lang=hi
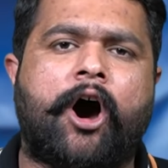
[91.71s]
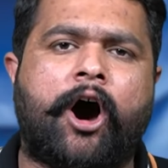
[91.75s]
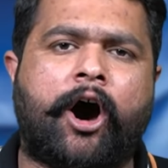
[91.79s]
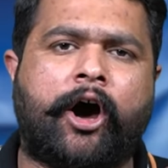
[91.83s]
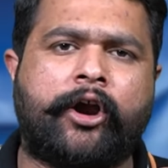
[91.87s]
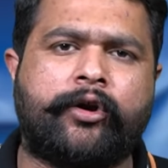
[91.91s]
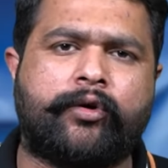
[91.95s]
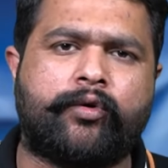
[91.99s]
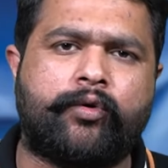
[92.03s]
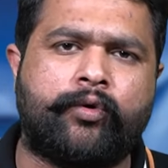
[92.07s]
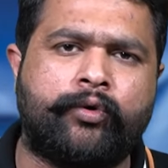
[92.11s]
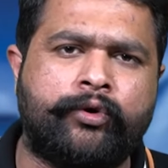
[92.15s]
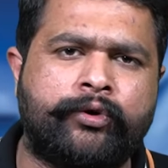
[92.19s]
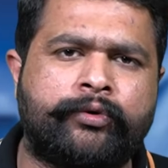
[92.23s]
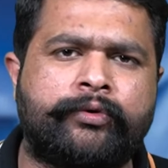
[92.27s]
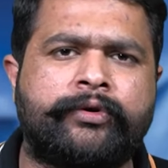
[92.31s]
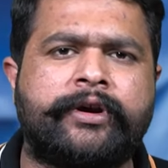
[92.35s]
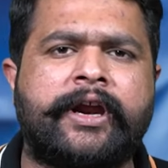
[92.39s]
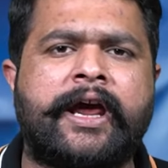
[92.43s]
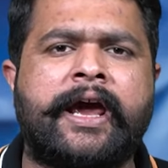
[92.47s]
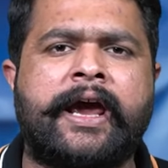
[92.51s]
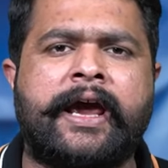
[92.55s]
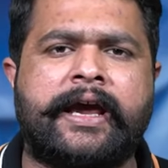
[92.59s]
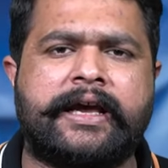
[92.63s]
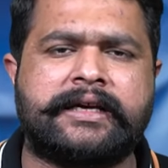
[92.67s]
और
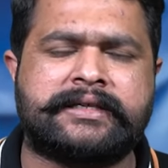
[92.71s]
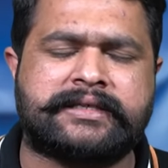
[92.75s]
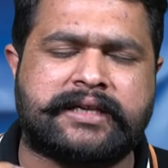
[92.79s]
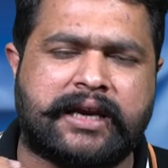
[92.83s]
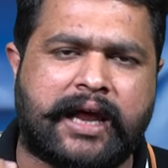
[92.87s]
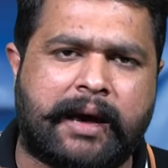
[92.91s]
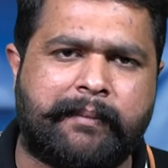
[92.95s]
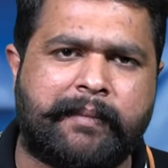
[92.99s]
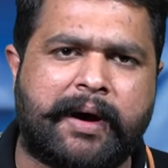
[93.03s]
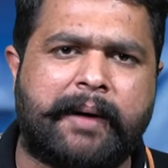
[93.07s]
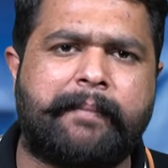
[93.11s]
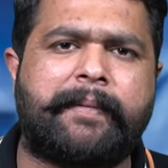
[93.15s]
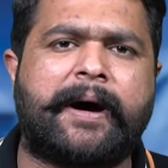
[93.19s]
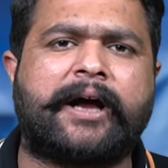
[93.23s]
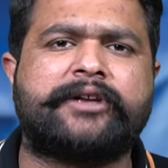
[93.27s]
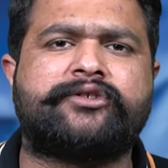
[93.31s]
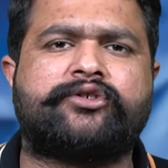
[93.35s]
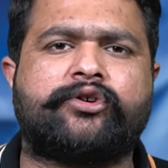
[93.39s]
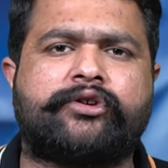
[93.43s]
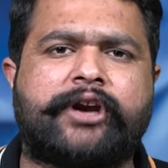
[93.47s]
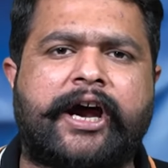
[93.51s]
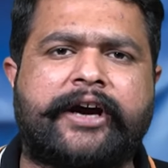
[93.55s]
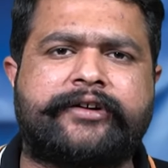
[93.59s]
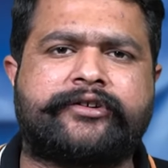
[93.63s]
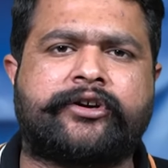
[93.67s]
उन्होंने इस्लामाबाद
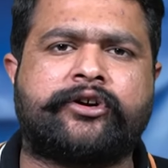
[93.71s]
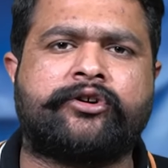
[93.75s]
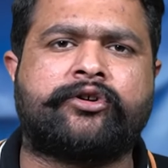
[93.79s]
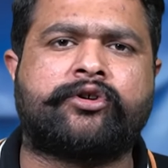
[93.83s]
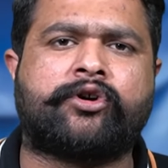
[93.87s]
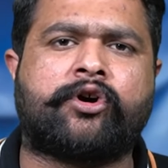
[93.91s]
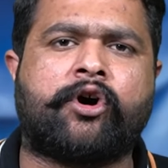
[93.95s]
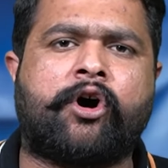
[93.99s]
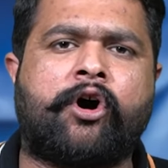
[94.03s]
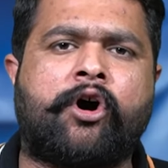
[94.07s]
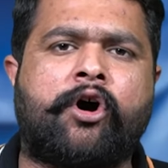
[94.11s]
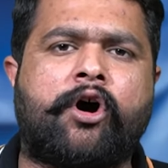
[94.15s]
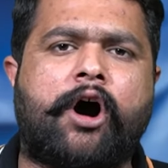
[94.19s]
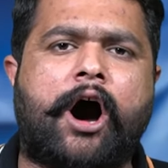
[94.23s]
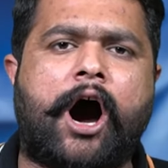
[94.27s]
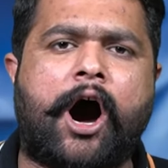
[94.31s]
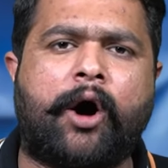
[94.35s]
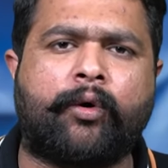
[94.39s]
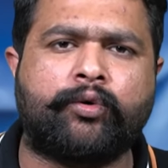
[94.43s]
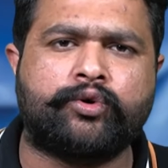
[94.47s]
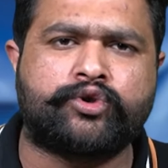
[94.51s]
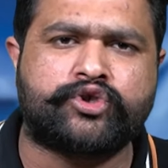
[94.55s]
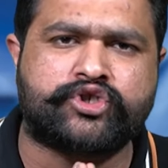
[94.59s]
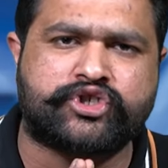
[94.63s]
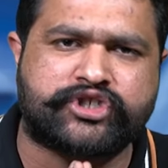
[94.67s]
यूनाइटेड को
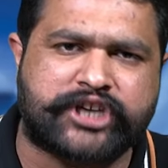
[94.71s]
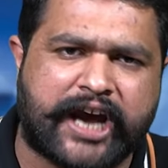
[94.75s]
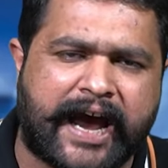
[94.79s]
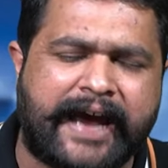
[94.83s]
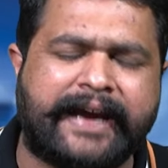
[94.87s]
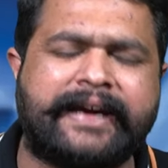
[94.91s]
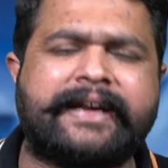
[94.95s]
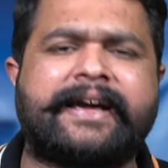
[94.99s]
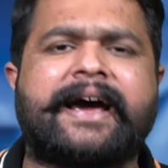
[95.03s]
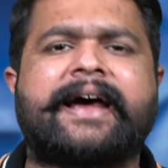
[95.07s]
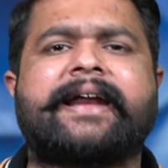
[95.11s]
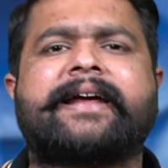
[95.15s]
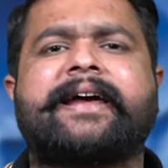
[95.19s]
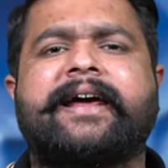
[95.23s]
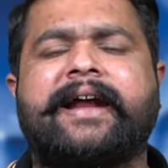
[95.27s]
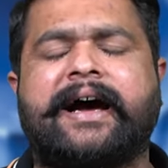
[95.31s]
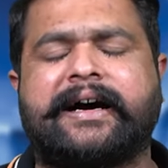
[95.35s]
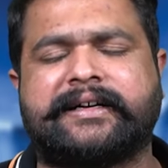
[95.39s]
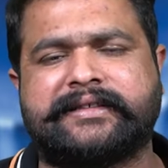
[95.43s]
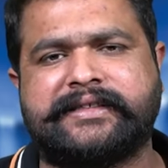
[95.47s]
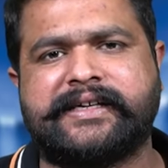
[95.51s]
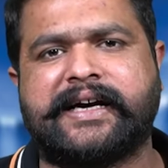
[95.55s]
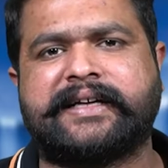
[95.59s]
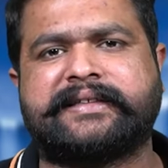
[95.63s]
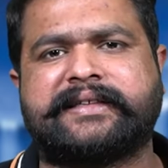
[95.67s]
आउटशाइन करके रख
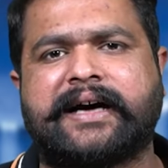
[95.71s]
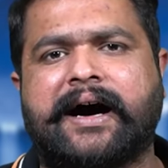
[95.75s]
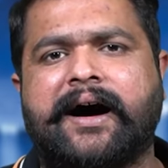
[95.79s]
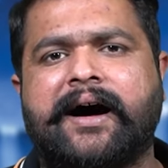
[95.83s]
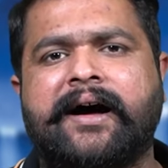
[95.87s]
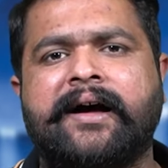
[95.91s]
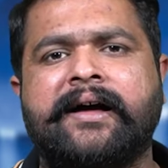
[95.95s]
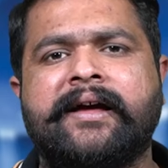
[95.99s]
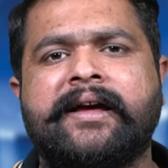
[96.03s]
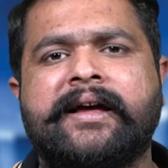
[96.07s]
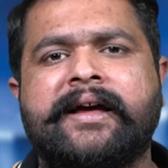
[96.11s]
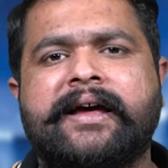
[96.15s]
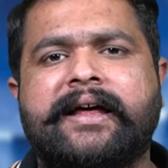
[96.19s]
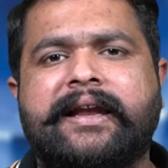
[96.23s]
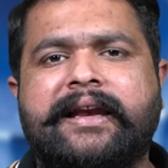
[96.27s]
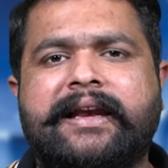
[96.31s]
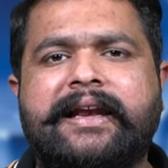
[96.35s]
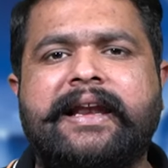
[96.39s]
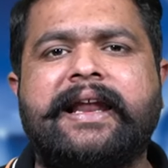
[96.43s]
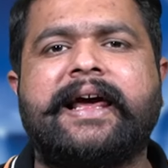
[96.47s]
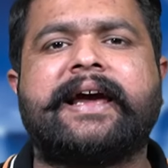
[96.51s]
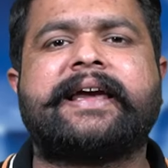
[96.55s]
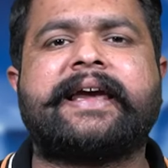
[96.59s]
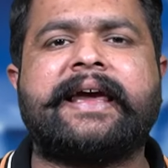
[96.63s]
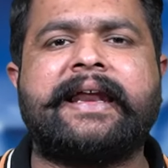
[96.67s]
दिया था
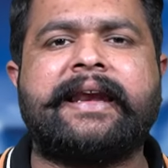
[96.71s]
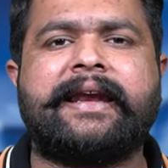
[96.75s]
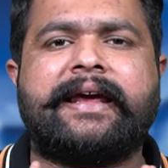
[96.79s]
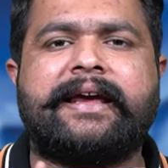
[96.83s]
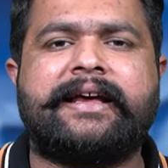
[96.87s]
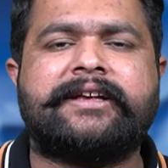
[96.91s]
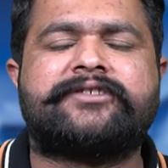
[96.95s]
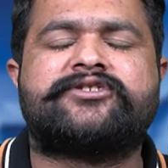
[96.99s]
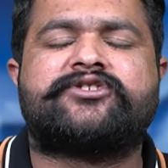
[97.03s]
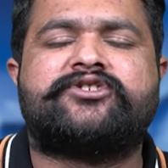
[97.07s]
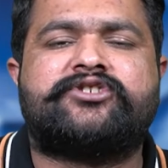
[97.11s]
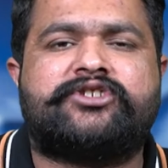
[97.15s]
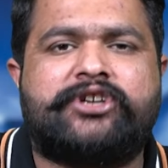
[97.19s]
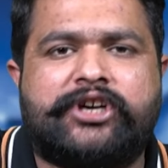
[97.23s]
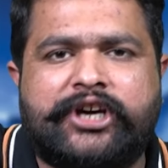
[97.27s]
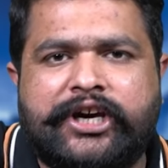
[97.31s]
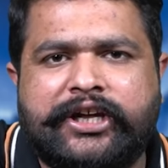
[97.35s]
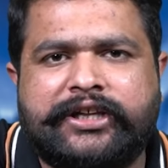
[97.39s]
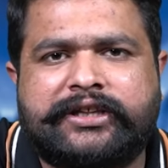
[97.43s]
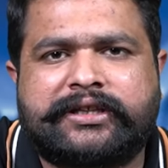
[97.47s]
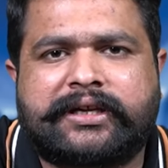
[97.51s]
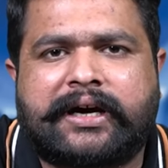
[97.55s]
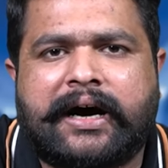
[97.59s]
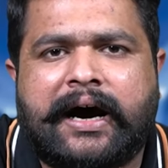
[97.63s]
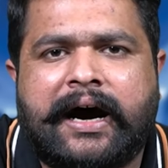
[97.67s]
लेकिन इस
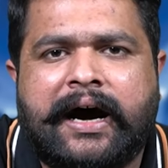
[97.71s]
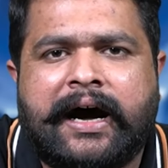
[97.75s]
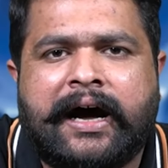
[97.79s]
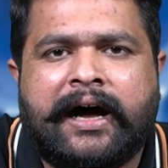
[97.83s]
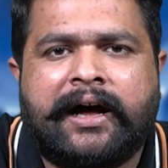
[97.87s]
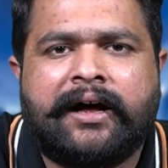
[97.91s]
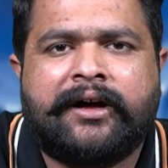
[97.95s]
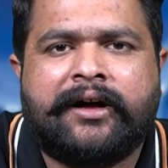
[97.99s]
जीत का